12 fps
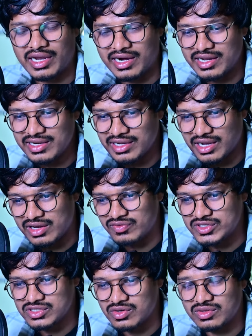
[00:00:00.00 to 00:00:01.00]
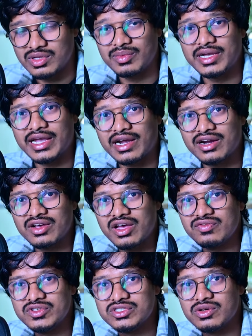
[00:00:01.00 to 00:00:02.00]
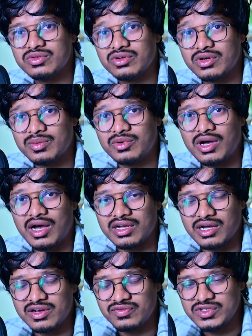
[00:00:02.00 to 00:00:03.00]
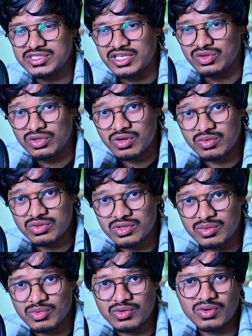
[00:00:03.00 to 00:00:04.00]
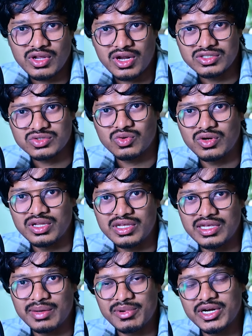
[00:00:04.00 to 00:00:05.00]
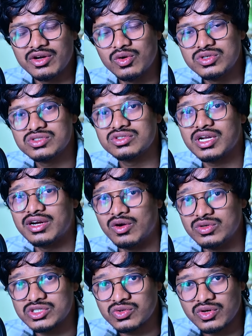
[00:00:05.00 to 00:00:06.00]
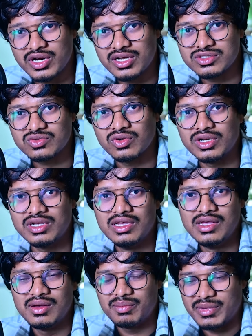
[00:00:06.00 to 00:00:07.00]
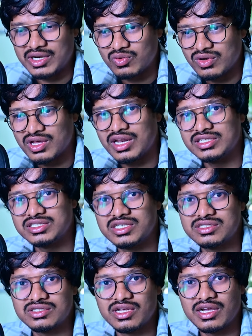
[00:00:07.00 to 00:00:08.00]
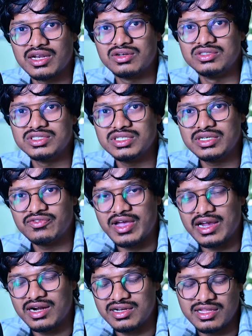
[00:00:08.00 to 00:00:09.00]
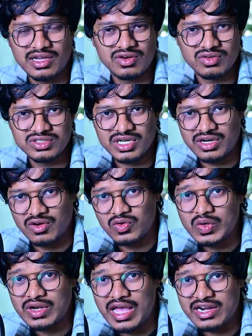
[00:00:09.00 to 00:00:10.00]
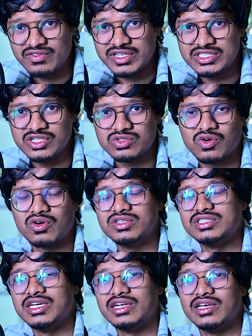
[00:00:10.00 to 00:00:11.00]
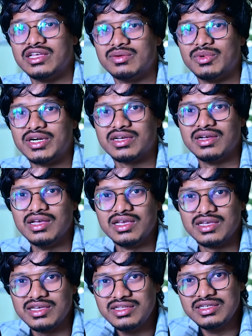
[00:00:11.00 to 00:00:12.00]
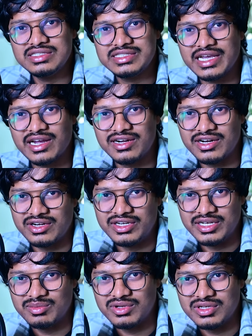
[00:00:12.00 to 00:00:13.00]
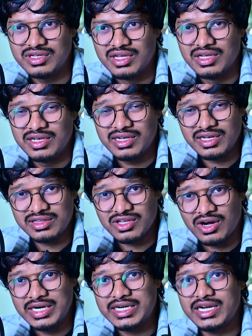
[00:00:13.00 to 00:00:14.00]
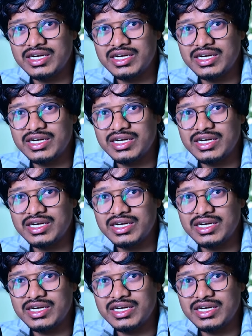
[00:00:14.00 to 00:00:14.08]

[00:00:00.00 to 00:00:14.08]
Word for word: ఎక్కడైనా కన్ఫ్యూజ్ అవుతున్నామో ఎక్కడ కన్ఫ్యూజ్ అవుతున్నామో ఆ కన్ఫ్యూజ్ ఎందుకు అవుతున్నామో కూడా రాసుకొని ఏమైనా డౌట్స్ ఉంటే ఆ డౌట్స్ కూడా రాసుకొని మనకున్న లెక్చర్స్ దగ్గర నుంచి ఫ్యాకల్టీ దగ్గర నుంచి ఆ డౌట్ క్లారిఫై చేసుకోవడం అనమాట ఇది సెకండ్ టైం టేబుల్ ఇంకా థర్డ్